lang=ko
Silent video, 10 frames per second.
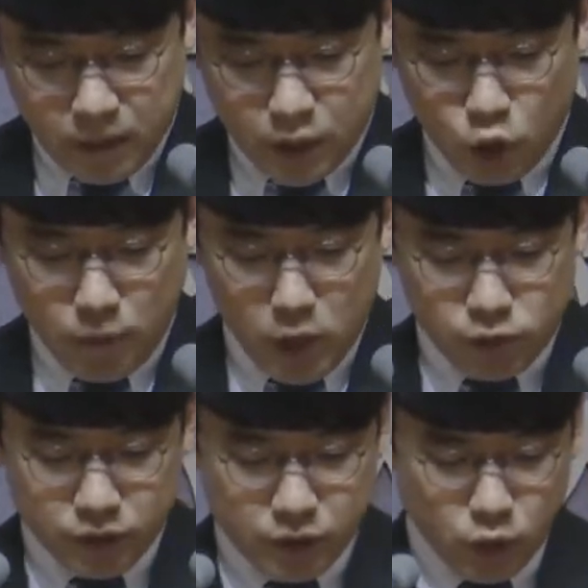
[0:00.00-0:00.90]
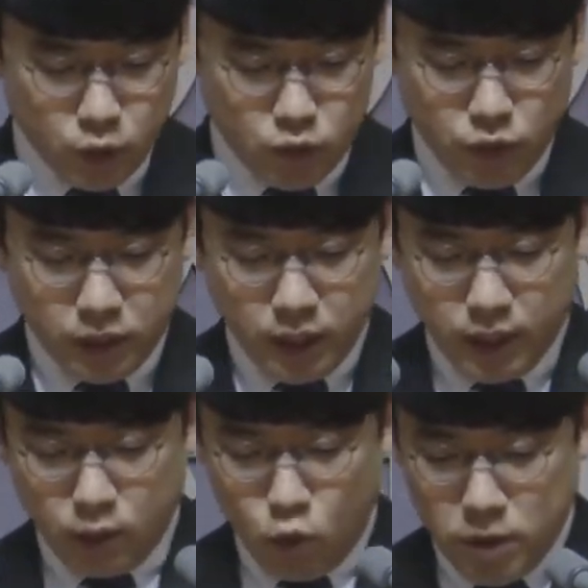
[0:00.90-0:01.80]
그리고 바울은 그 소동으로
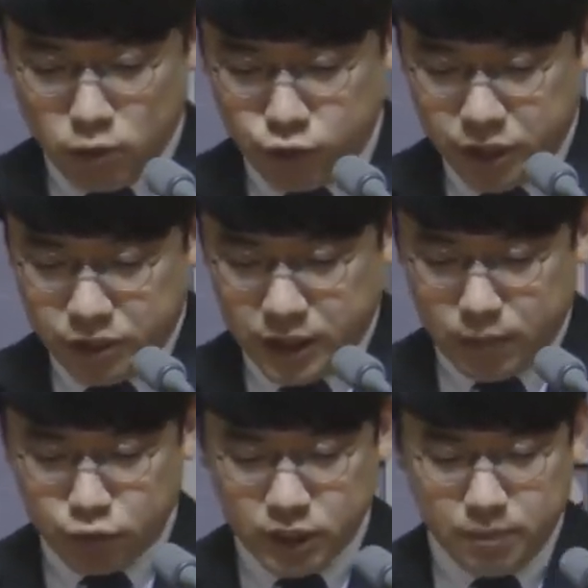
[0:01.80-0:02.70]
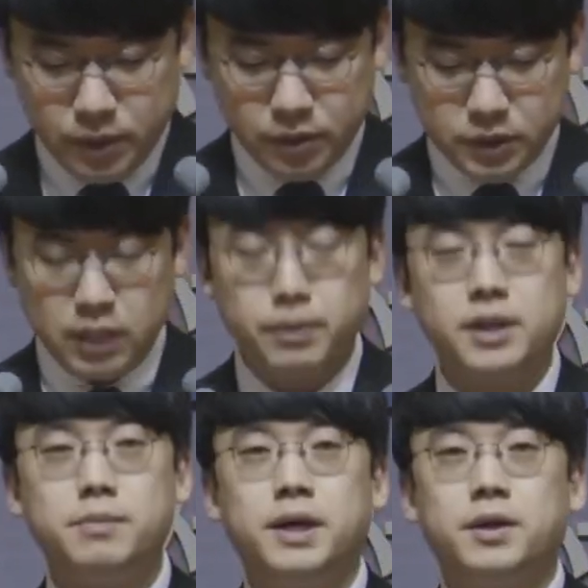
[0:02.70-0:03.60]
인해 로마 군인들에게 붙잡혀
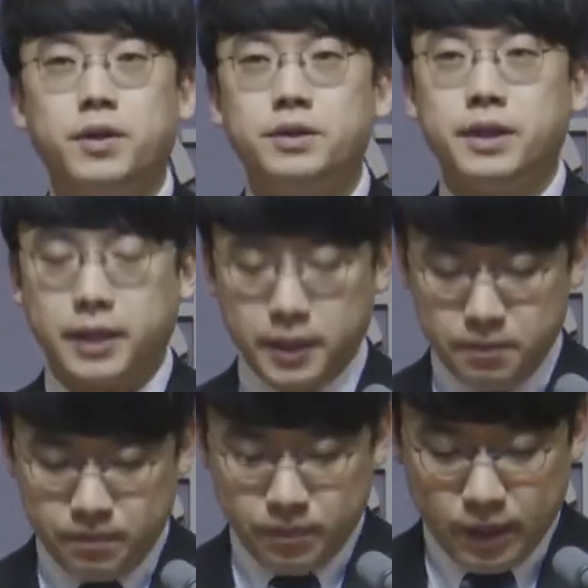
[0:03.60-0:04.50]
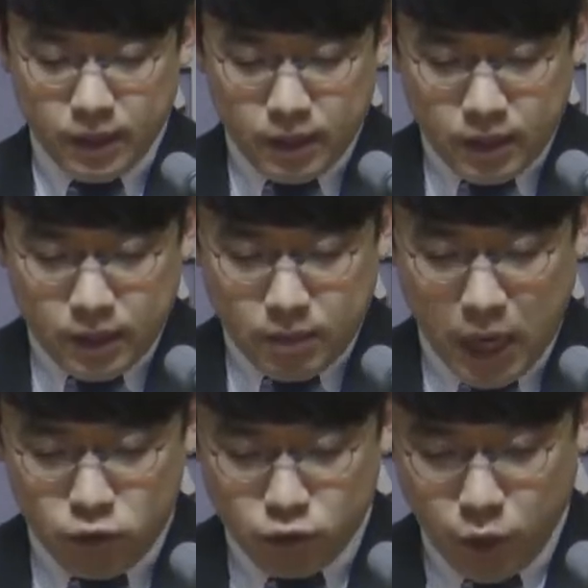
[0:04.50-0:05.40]
재판을 받게 되는데
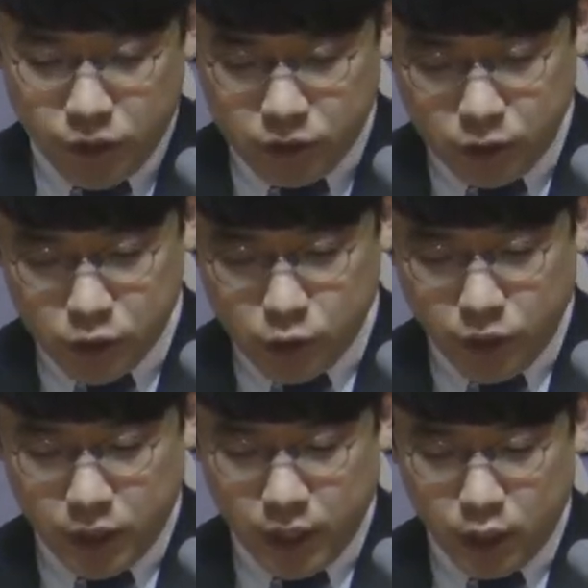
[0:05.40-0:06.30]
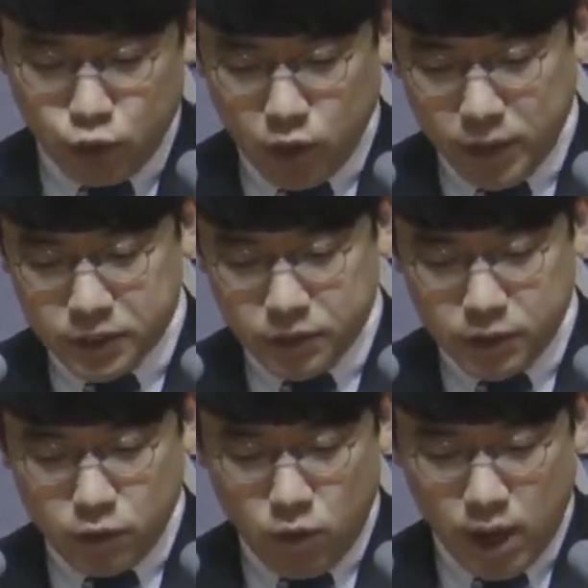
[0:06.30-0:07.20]
바울은 오히려 그것으로 인해 유대
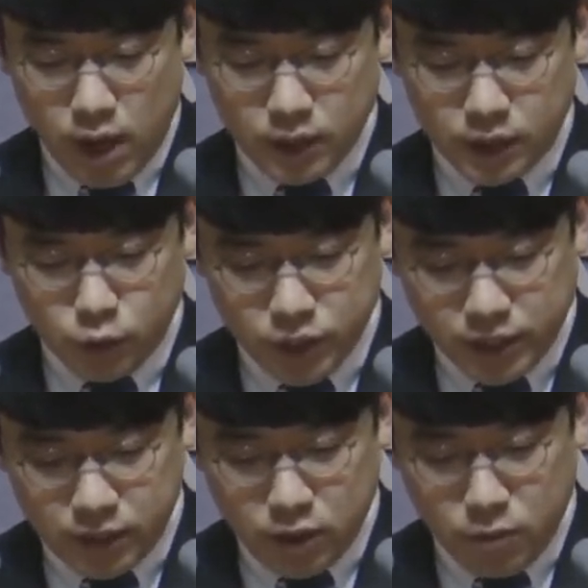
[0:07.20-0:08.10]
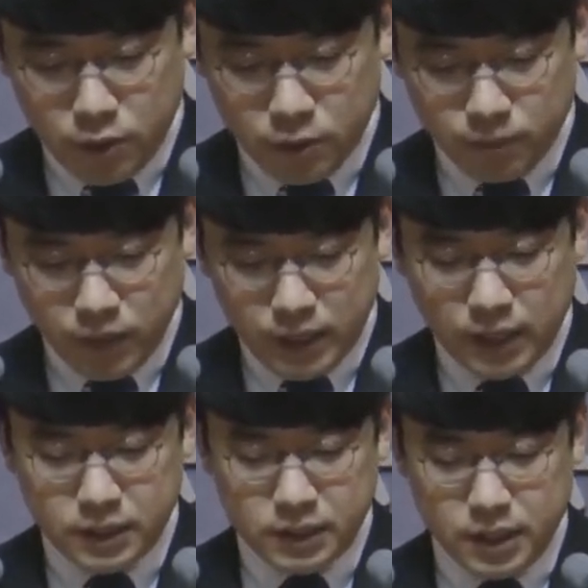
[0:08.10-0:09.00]
백성들과 지도자들을 넘어
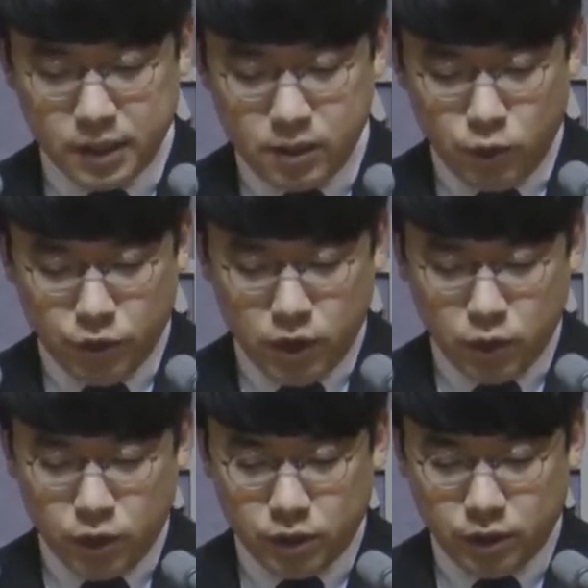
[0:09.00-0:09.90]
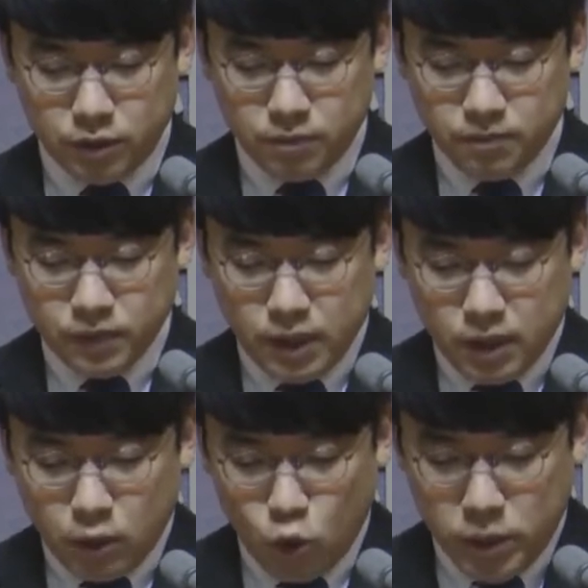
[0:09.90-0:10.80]
당시 세계를 호령하고 있던
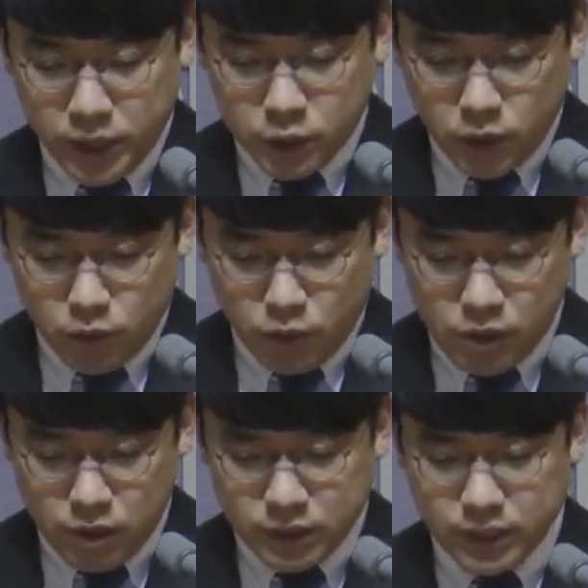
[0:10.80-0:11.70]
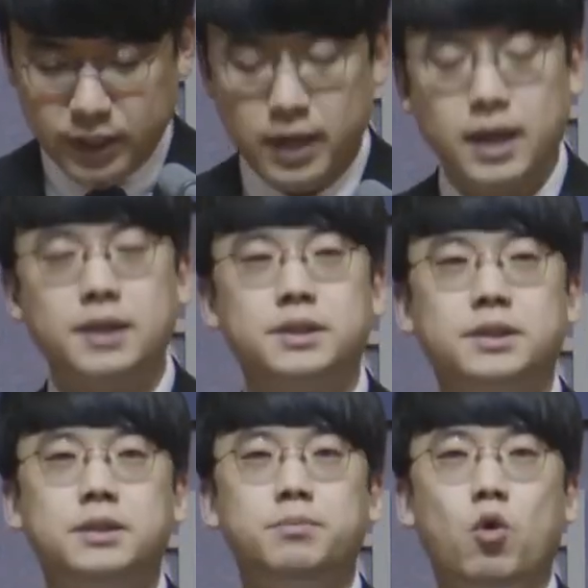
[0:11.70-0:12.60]
로마의 최고
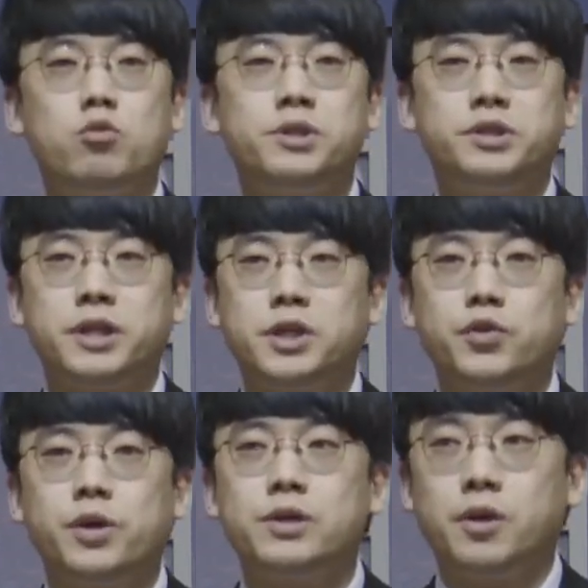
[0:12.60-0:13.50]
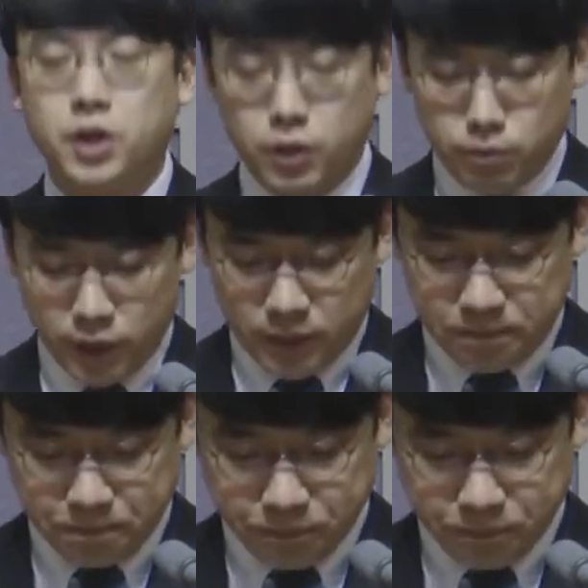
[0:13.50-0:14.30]
권력자들에게까지 복음을 전할 기회를 얻게 됩니다.